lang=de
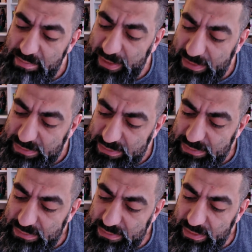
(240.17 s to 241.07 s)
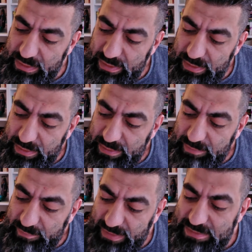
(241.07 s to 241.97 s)
Mädchen.
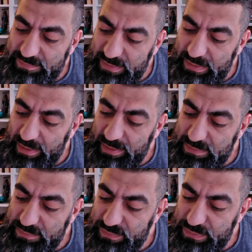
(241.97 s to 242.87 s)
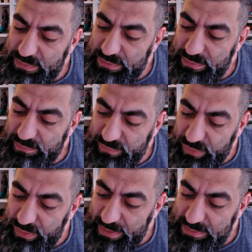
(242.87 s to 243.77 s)
Was, wenn er es wüsste?
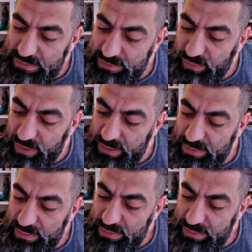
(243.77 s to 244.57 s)
Würde er sich freuen?